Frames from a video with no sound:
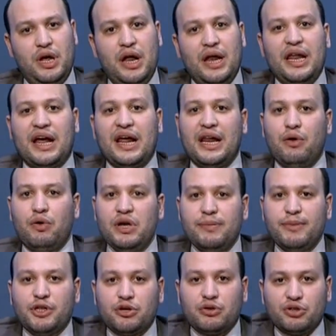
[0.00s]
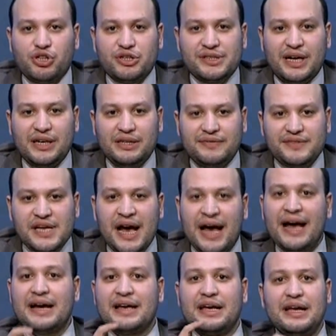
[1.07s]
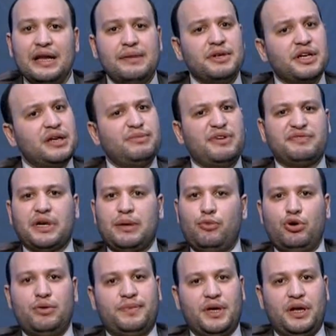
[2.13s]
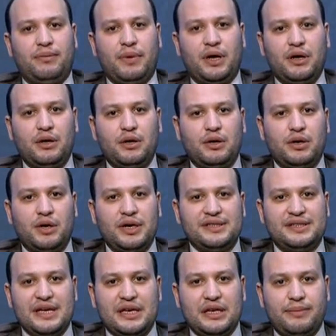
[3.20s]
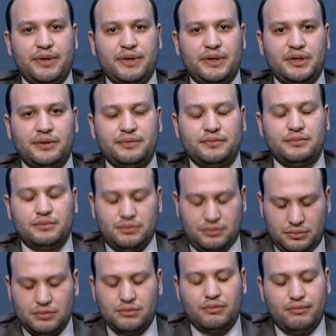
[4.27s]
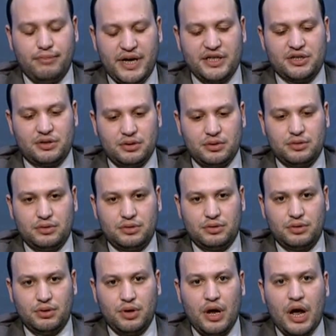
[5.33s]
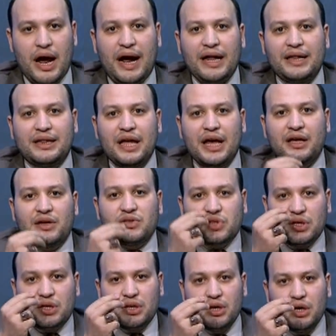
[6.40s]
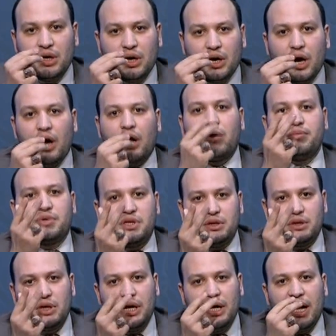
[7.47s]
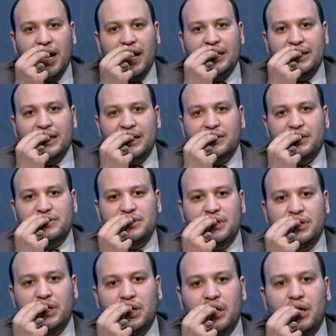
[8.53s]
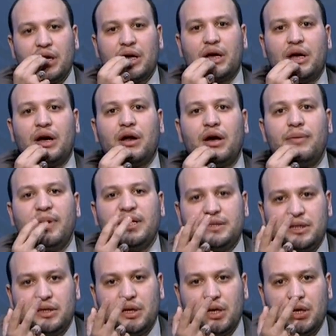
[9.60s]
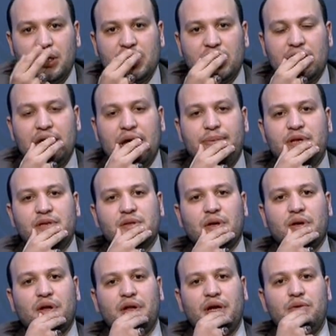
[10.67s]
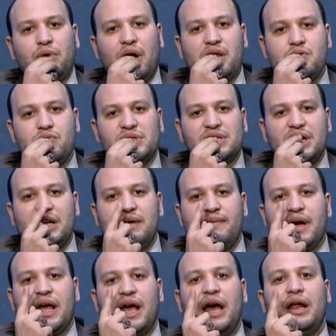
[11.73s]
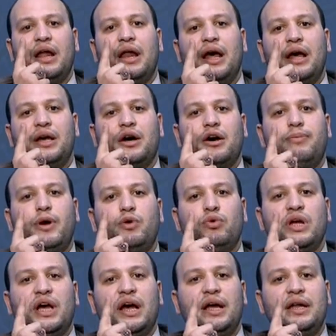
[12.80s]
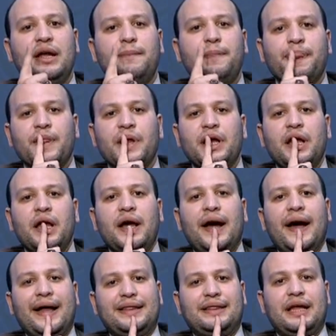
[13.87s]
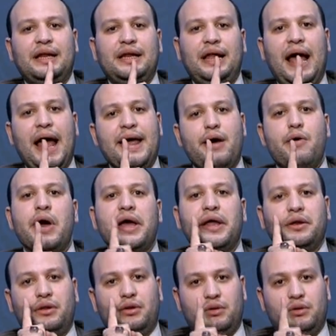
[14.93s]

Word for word: لكن لو هي ما تقدرش تساعد نفسها هاكلها من غير ما افتح بقي بكلمه ازيك يا بنتي ماشي حتى يصل كرامتي حتى تصل كرامتي النبي صلى الله عليه وسلم كان لا يقبل الاهانه حتى للحيوان